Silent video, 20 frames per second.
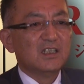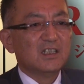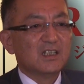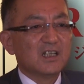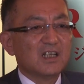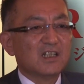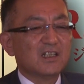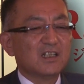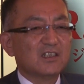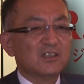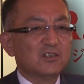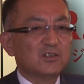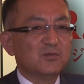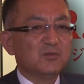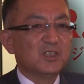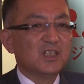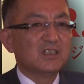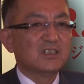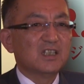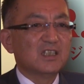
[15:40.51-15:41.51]
関係する
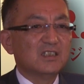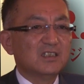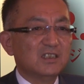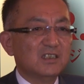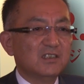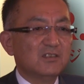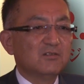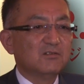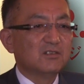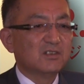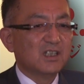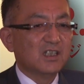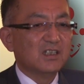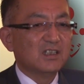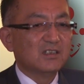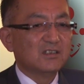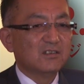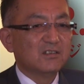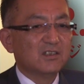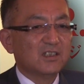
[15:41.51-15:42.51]
皆さんに訴
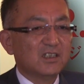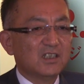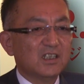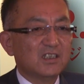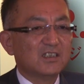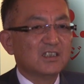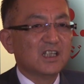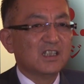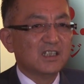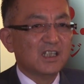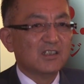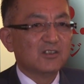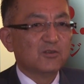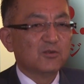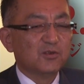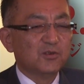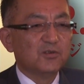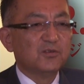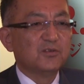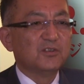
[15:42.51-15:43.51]
え続けていきたいなと
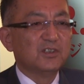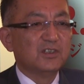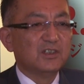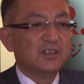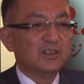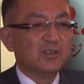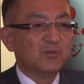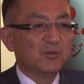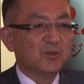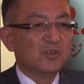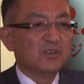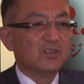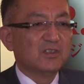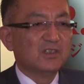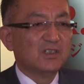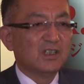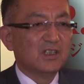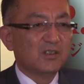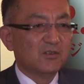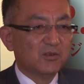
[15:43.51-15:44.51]
いうふうに思っ
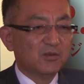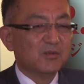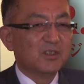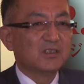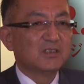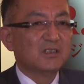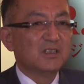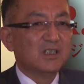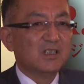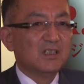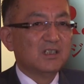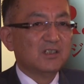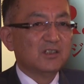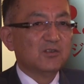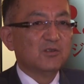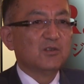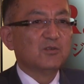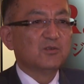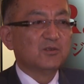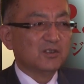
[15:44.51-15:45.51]
ております。今日
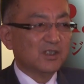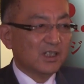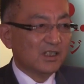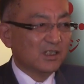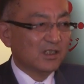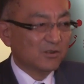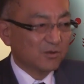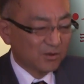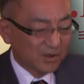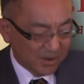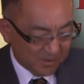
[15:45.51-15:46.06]
は本当にありがとうございま